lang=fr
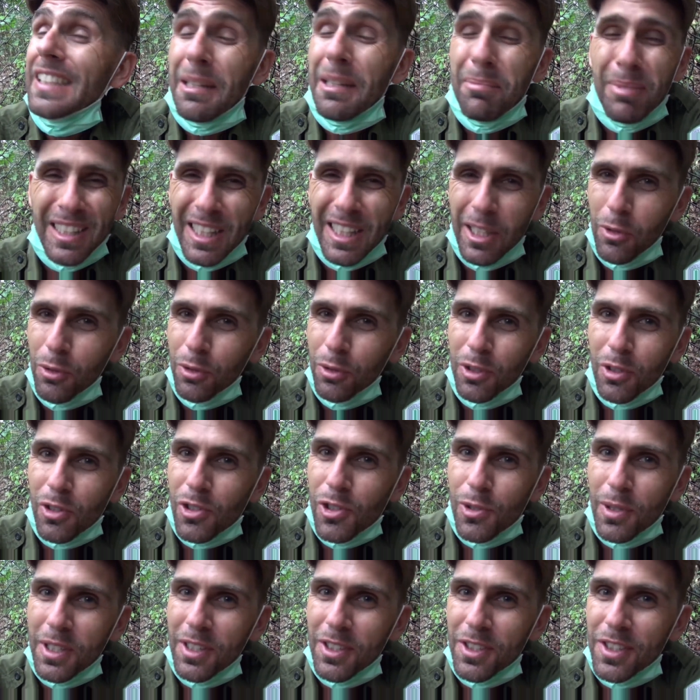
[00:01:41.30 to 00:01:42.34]
il n'est pas très content que
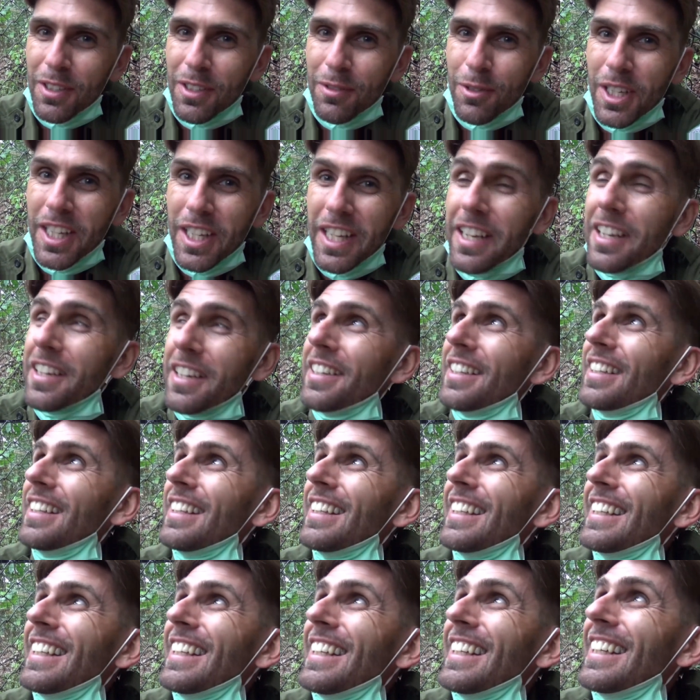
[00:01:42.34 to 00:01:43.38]
je sois dans sa volière.
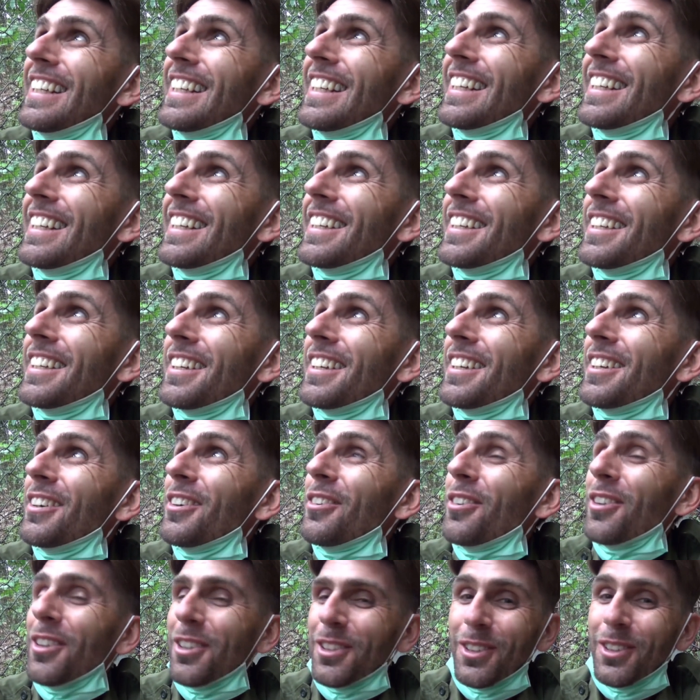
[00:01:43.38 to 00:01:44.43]

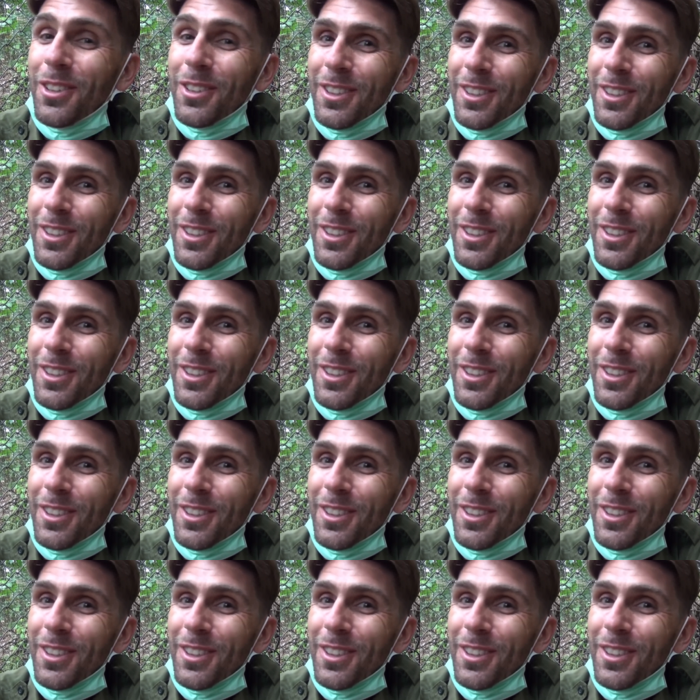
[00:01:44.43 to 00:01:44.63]
On l'entend.